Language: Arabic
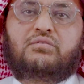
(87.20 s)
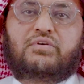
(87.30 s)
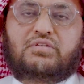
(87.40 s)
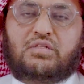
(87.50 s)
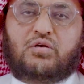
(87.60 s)

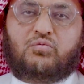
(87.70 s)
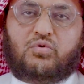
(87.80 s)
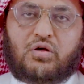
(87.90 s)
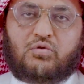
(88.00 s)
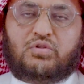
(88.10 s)

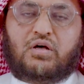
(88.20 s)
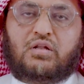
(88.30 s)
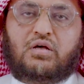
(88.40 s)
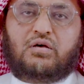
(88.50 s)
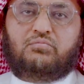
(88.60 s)
فزادهم الله
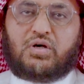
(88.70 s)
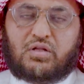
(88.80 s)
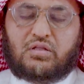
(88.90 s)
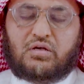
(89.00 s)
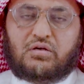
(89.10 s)
تعالى
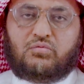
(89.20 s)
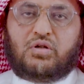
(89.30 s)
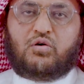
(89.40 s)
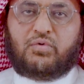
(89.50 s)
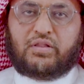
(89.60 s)
مرضا
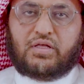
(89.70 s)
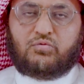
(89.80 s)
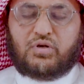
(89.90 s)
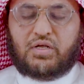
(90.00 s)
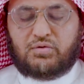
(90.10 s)
ولهم
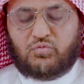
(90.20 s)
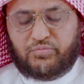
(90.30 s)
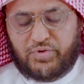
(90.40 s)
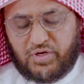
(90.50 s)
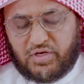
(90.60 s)
عذاب
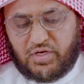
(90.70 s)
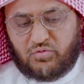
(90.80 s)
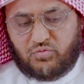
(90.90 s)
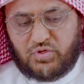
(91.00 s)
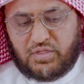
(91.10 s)
أليم بما
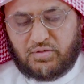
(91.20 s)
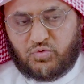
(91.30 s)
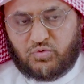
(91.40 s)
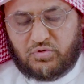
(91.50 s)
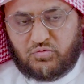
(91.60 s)
كانوا
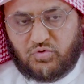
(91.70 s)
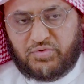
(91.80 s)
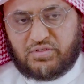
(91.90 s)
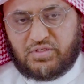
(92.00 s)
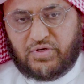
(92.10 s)
يكذبون
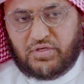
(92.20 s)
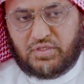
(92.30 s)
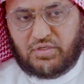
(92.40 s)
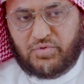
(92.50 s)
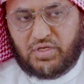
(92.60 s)
ومن
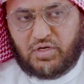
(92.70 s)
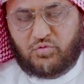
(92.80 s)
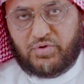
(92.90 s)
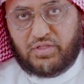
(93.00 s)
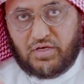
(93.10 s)
صفاتهم
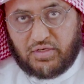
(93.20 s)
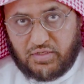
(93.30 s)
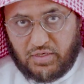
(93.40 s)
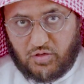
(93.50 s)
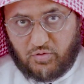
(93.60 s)
أنهم إذا
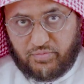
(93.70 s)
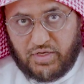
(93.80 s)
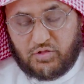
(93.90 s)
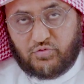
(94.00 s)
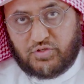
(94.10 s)
قيل لهم
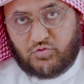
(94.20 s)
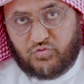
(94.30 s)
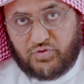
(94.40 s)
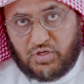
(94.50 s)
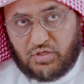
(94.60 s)
لا
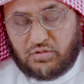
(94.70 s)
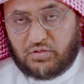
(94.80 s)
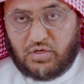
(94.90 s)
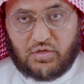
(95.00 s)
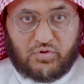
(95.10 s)
تفسدوا في الأرض
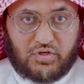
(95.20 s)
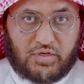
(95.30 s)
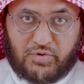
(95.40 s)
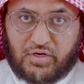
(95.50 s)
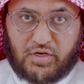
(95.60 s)
قالوا
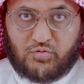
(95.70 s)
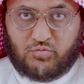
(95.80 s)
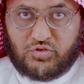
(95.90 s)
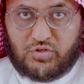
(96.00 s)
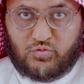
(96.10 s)
إنما نحن
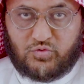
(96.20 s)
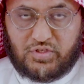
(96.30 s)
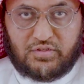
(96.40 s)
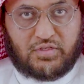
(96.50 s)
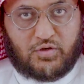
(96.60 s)
مصلحون
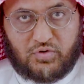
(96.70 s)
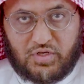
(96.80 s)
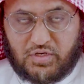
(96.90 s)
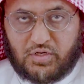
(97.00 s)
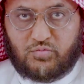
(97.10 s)

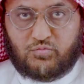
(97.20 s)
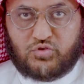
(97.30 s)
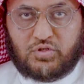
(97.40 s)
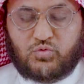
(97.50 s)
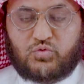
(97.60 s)
يدعون أنهم
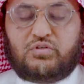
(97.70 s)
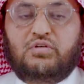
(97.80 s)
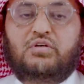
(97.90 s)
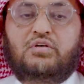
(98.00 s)
مصلحون